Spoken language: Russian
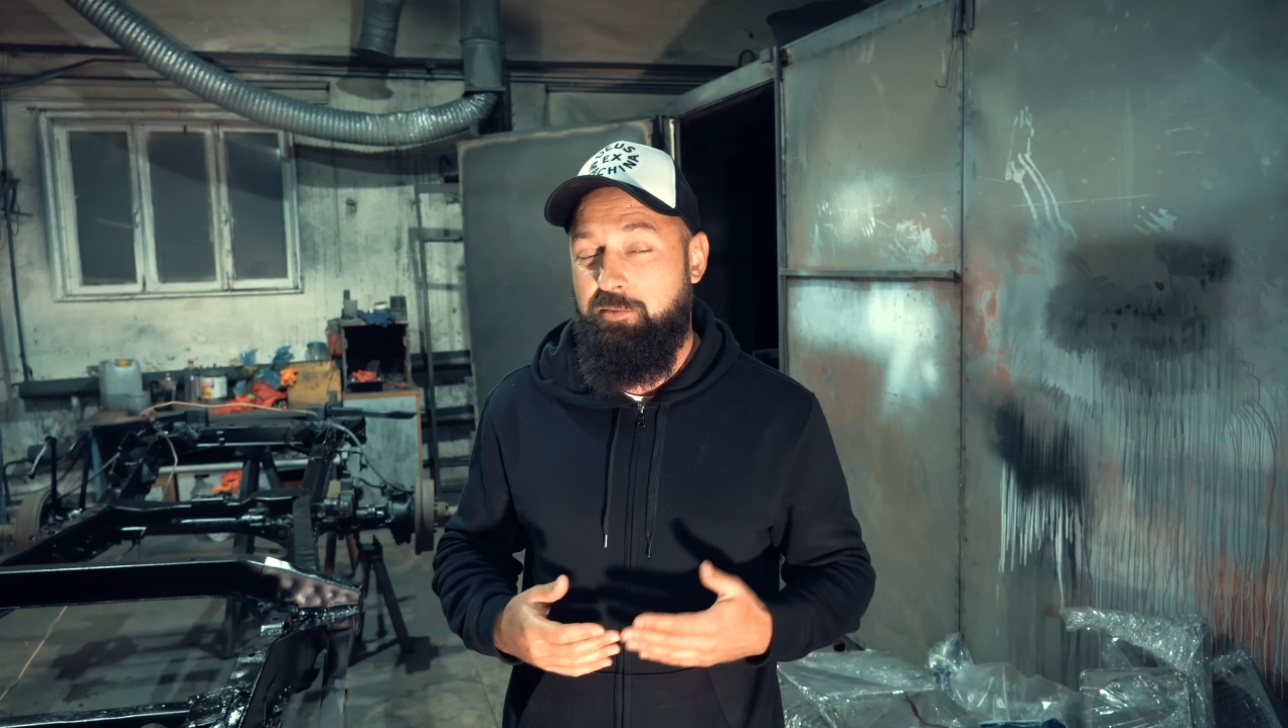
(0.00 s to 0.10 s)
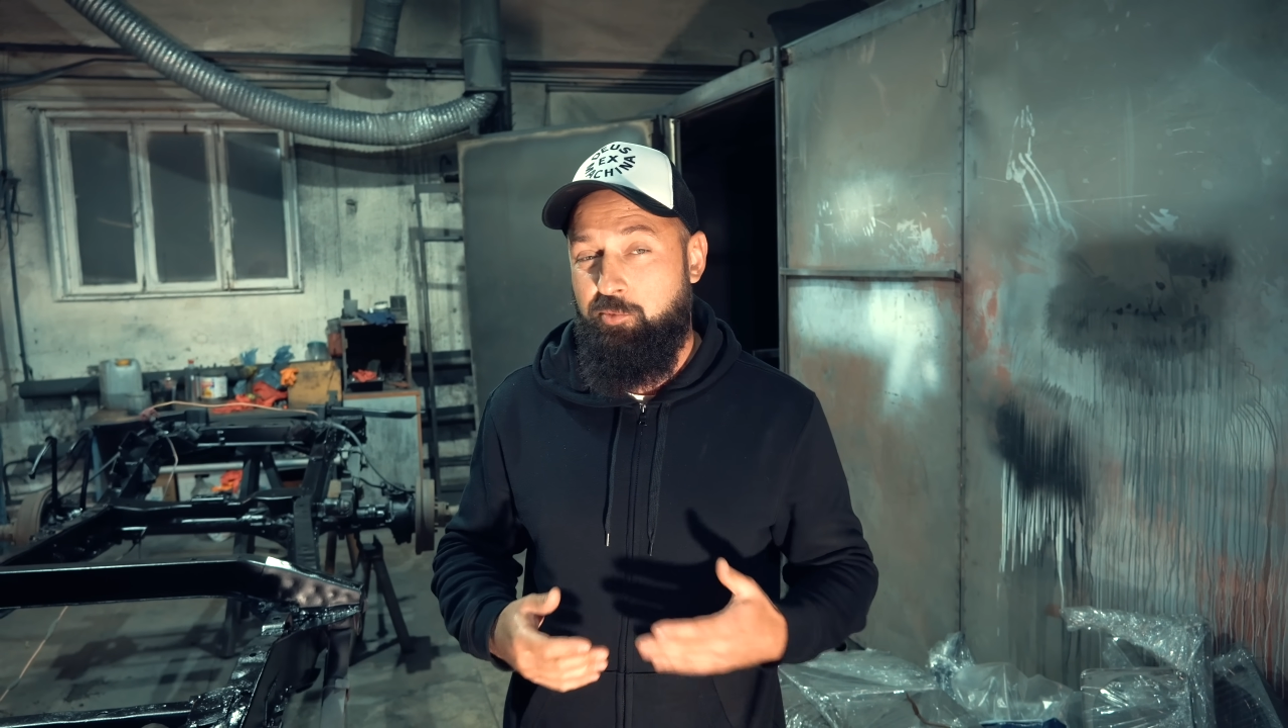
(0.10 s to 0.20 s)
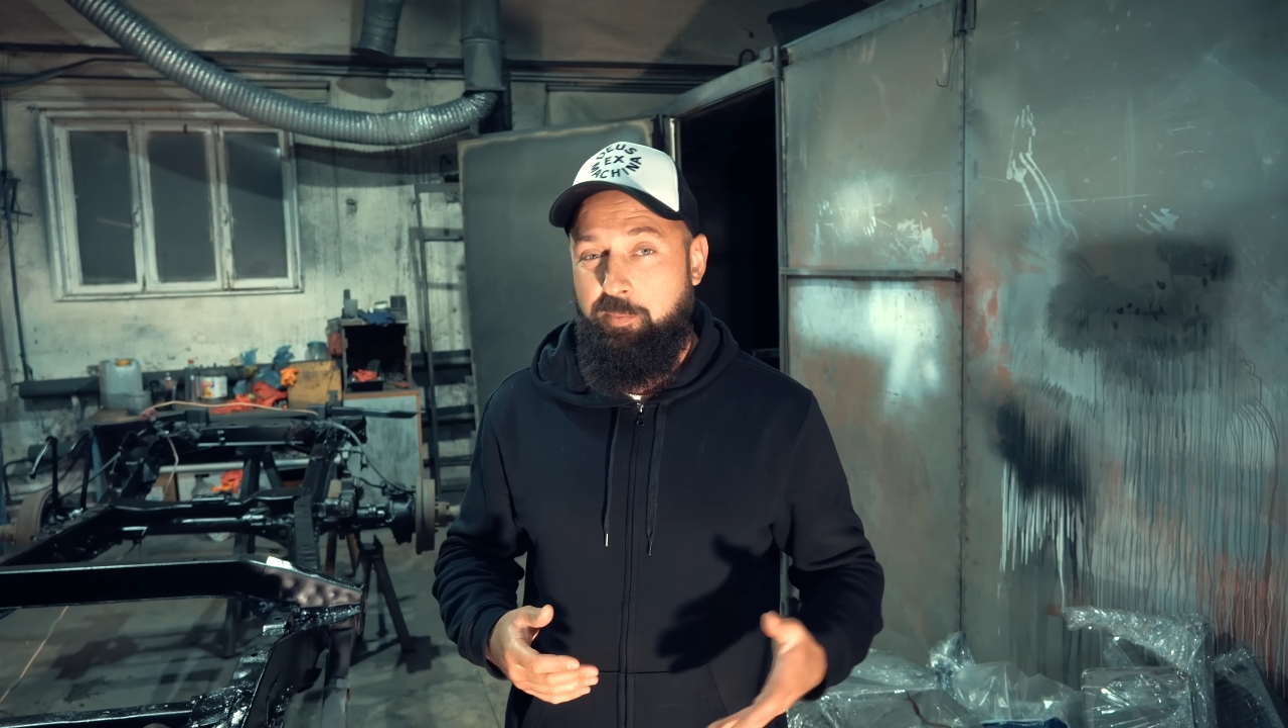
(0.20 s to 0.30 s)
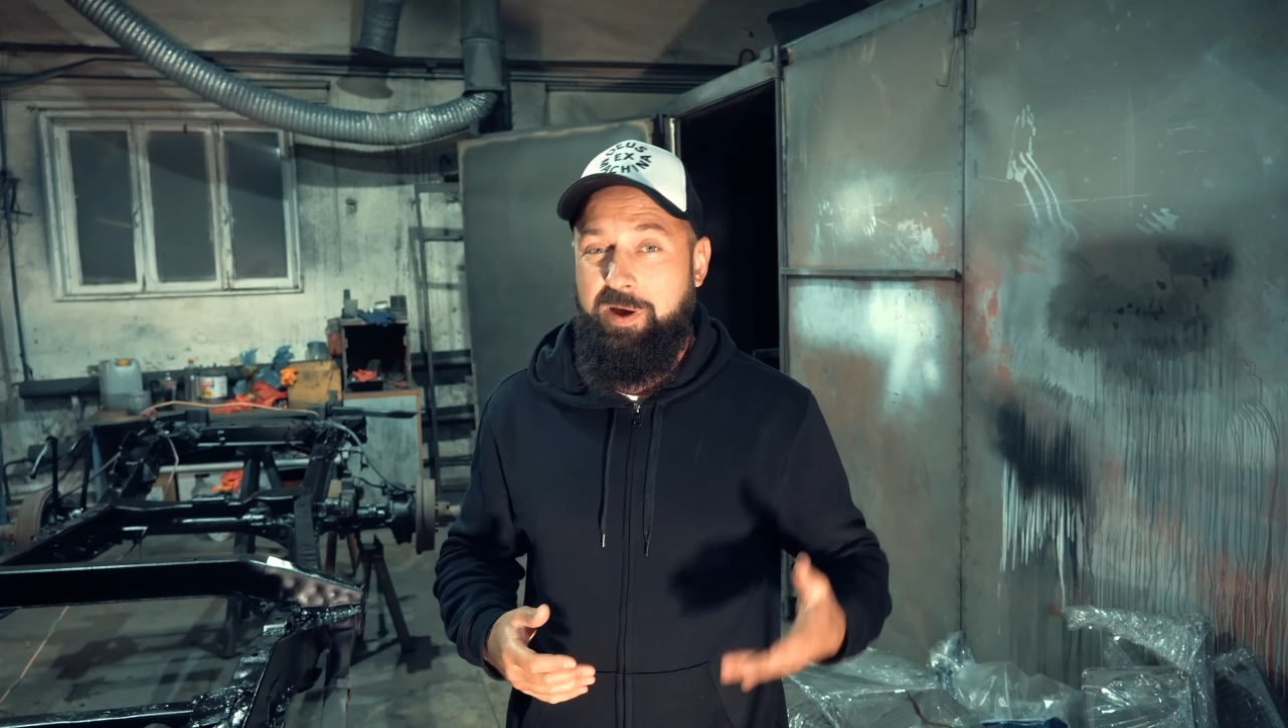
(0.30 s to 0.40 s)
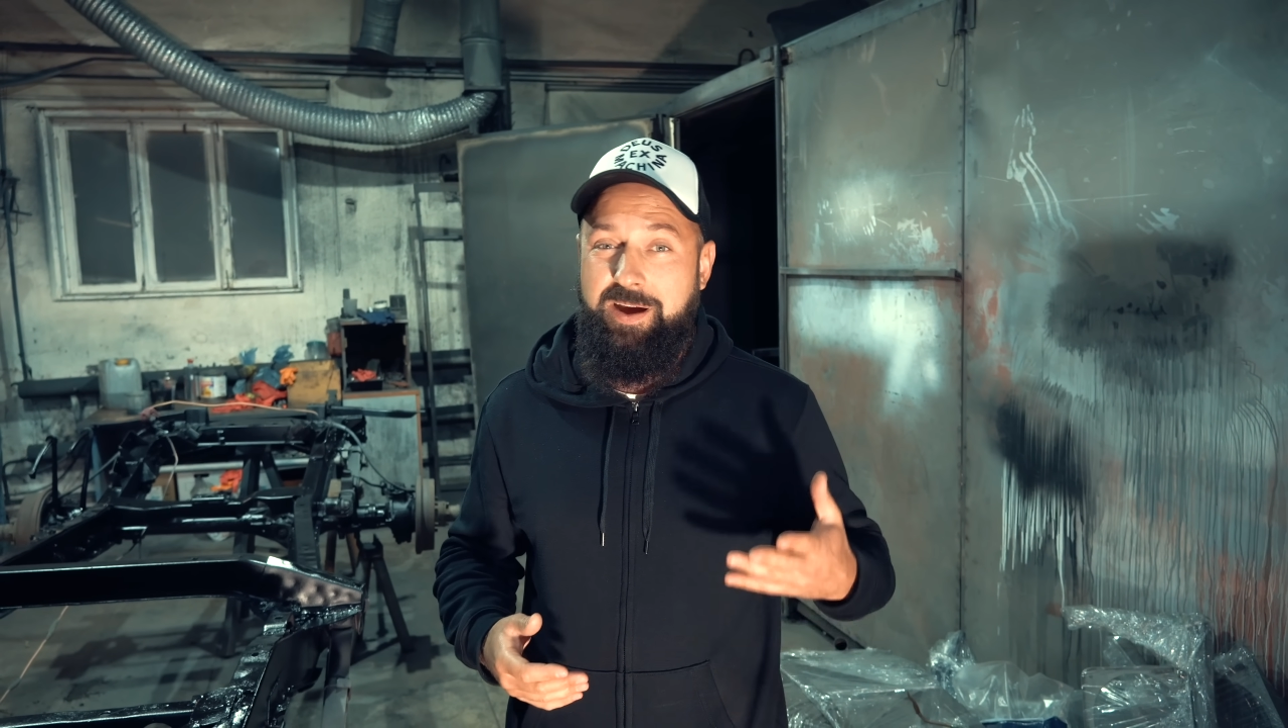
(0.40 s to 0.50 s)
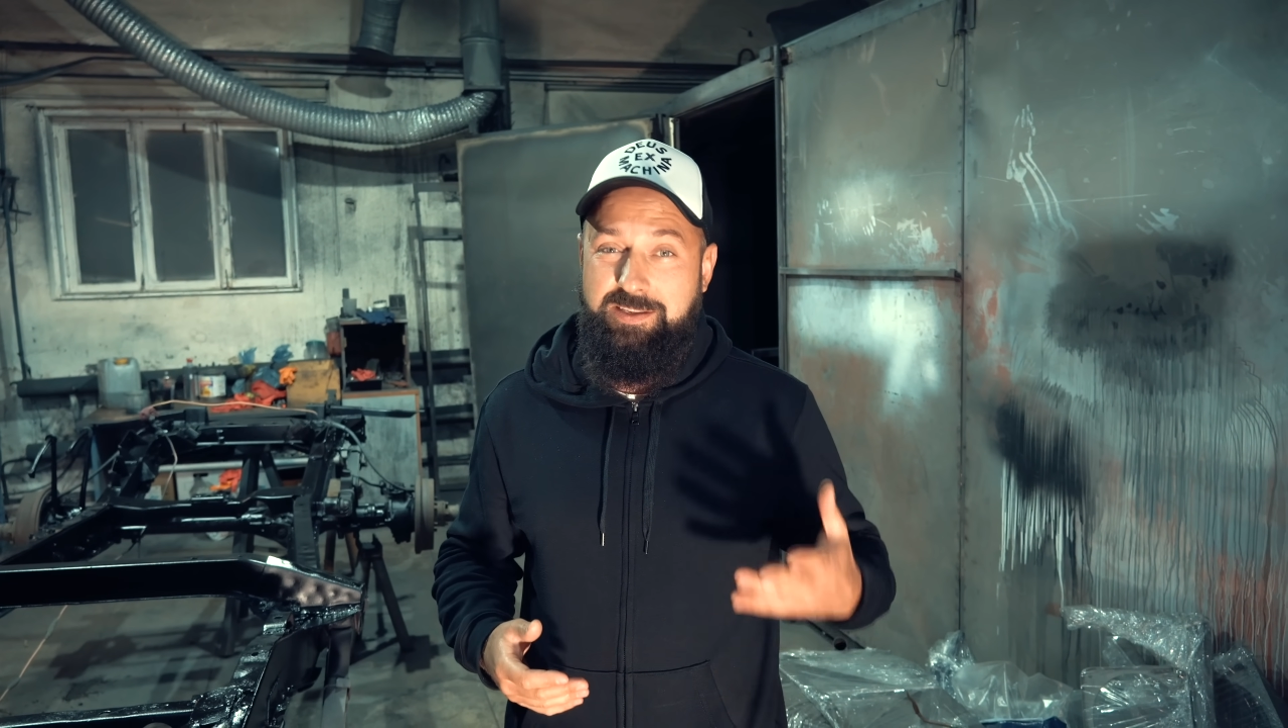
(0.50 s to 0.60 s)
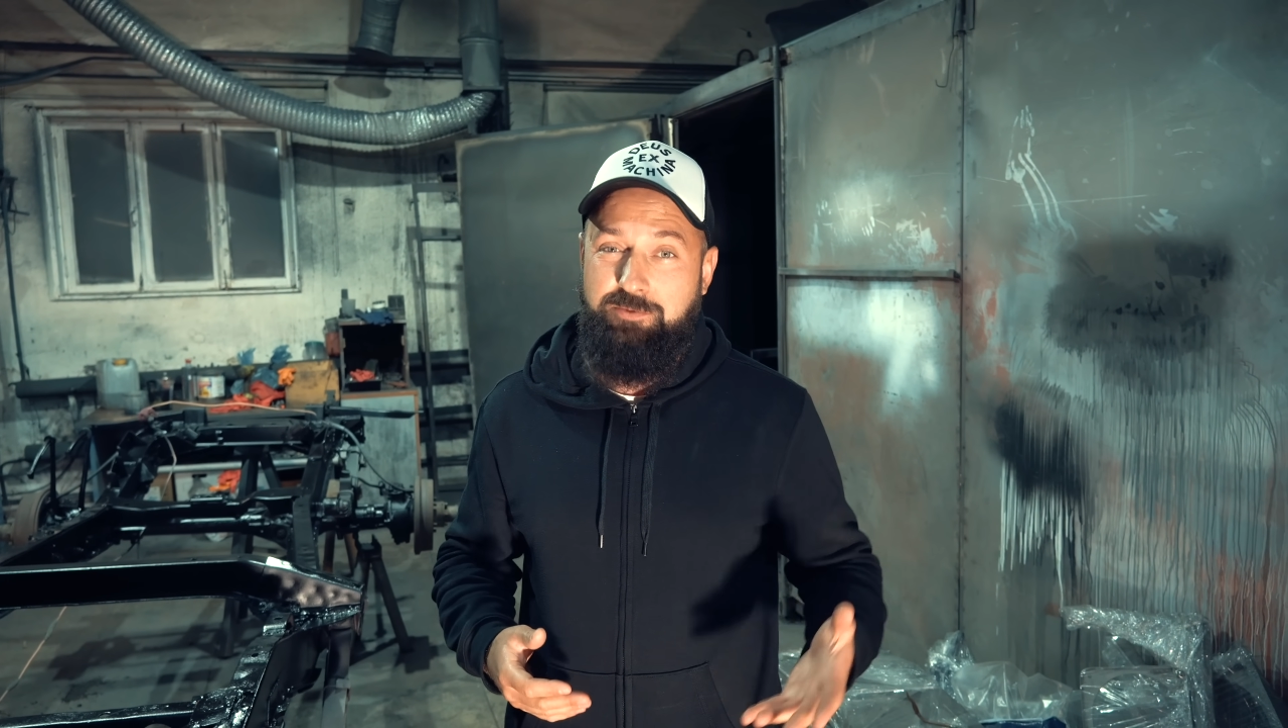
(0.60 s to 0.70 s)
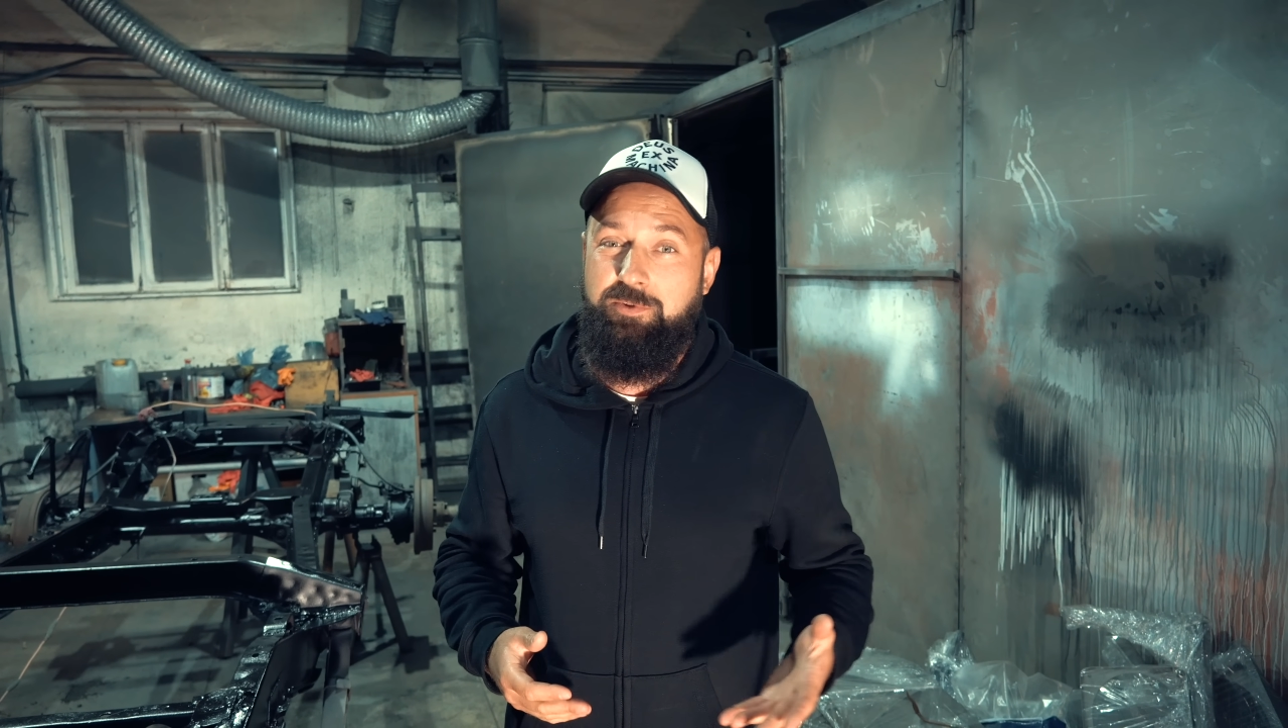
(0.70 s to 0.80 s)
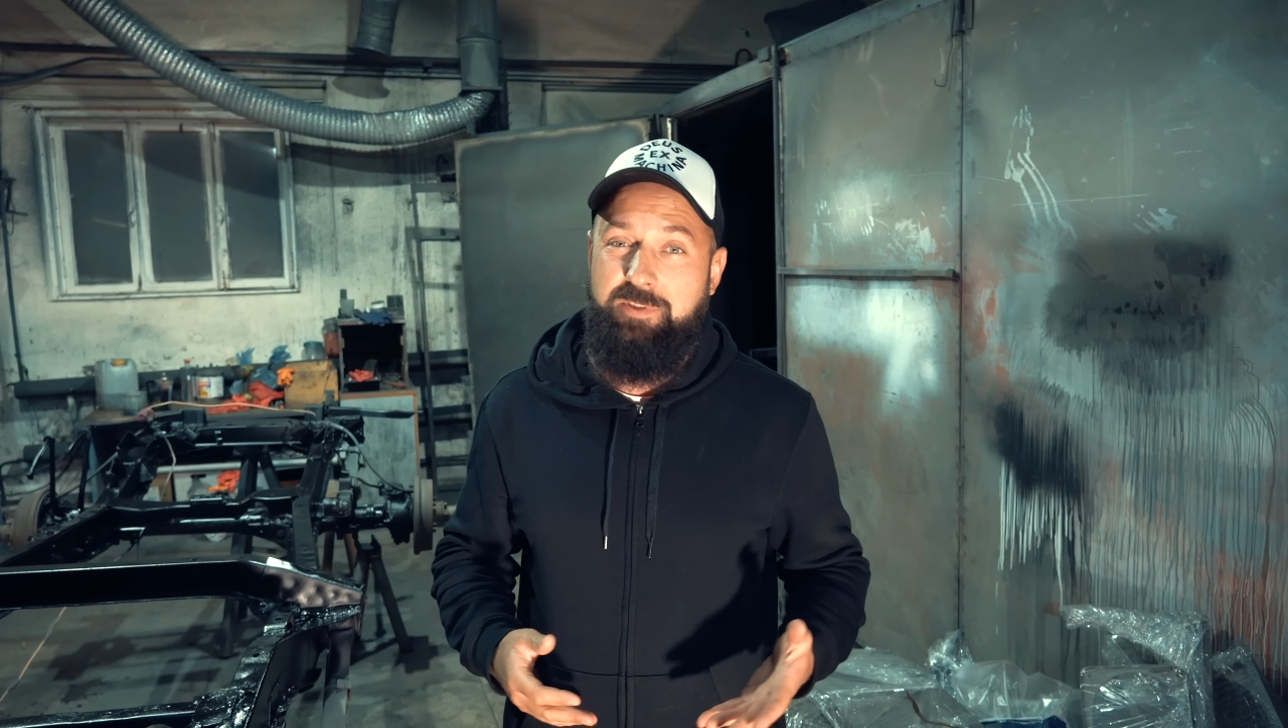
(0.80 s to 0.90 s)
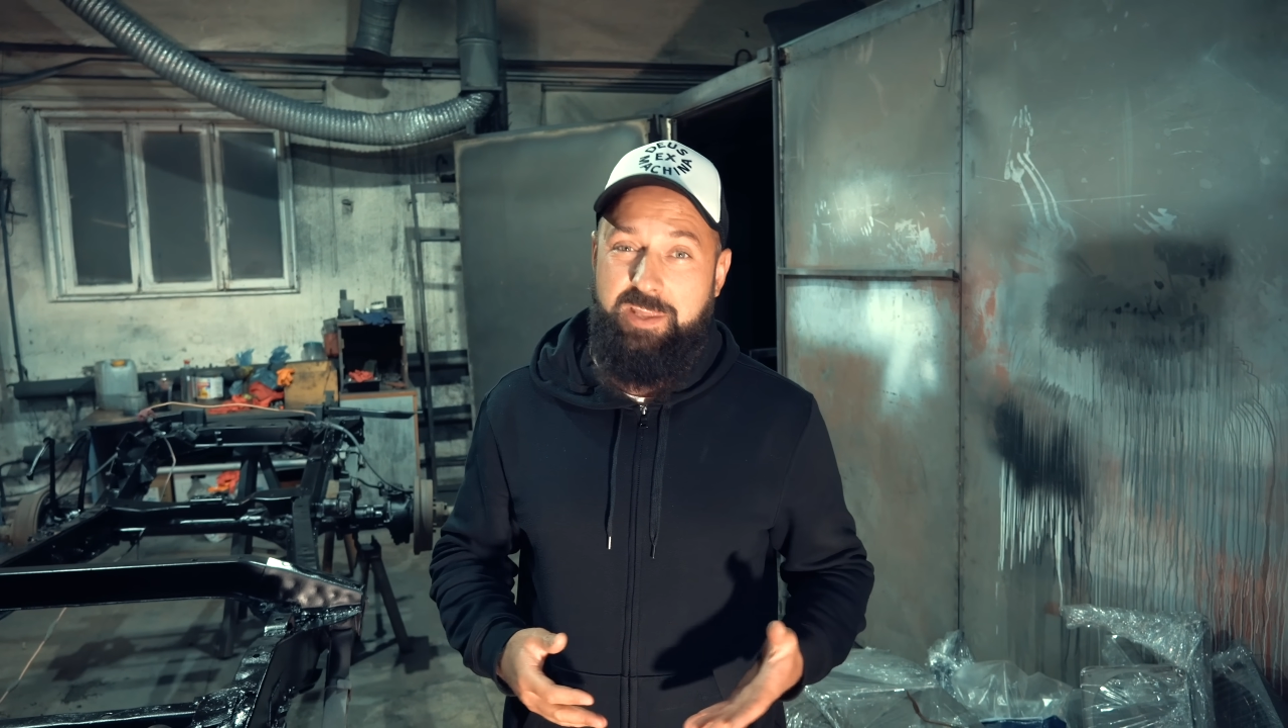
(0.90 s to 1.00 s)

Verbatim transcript: ему показывают